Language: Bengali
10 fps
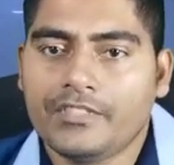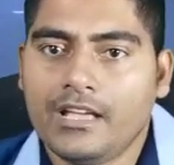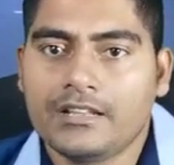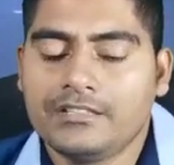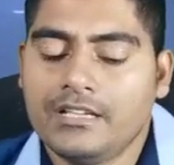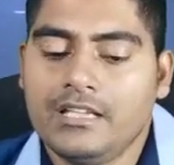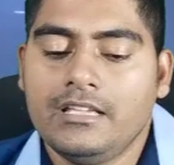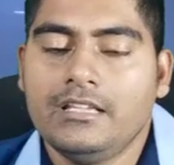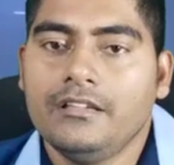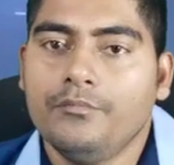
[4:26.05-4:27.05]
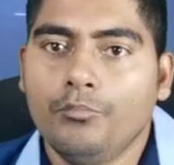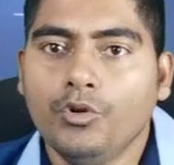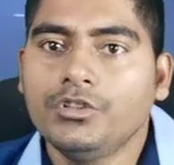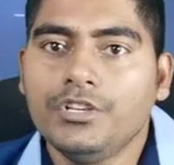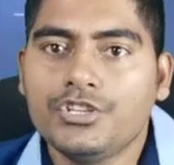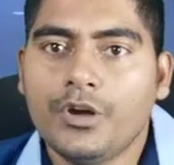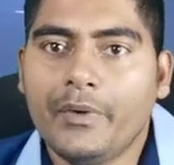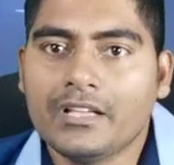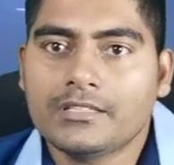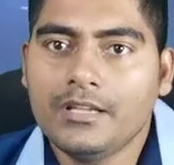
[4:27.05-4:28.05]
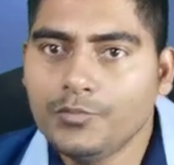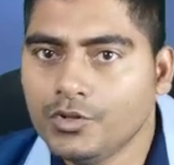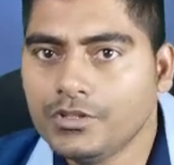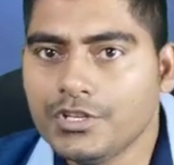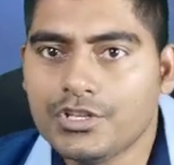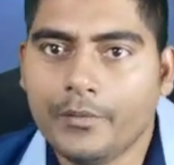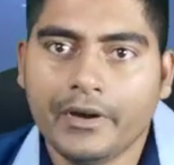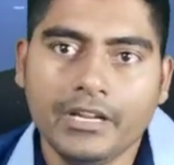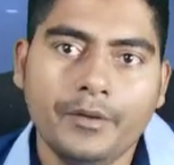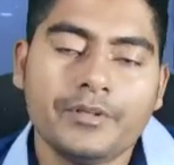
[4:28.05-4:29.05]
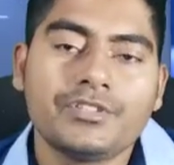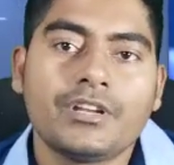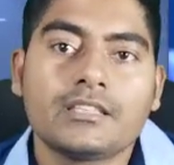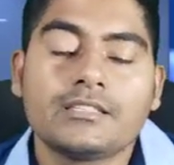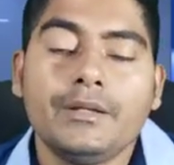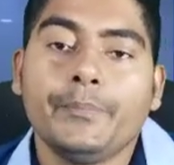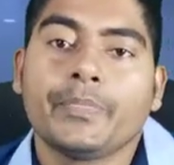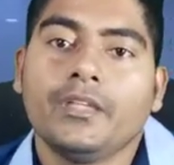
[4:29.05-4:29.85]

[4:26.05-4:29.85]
তার যেই মন্ত্রিসভা আছে মন্ত্রিসভার নির্বাচন আছে